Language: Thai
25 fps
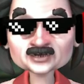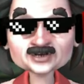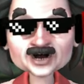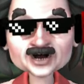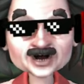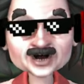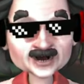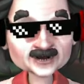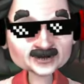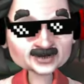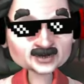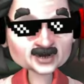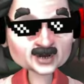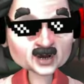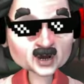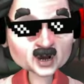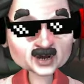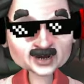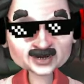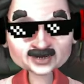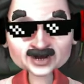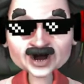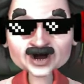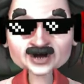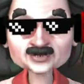วกันขออ
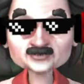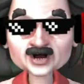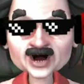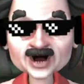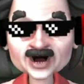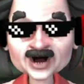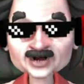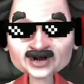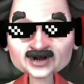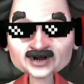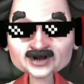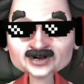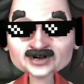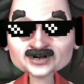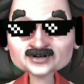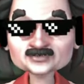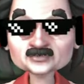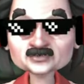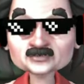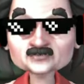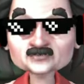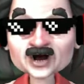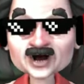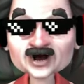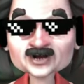นุญาตไปแล้ว บ๊า
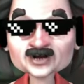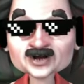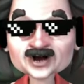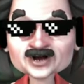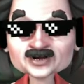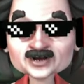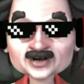ยบาย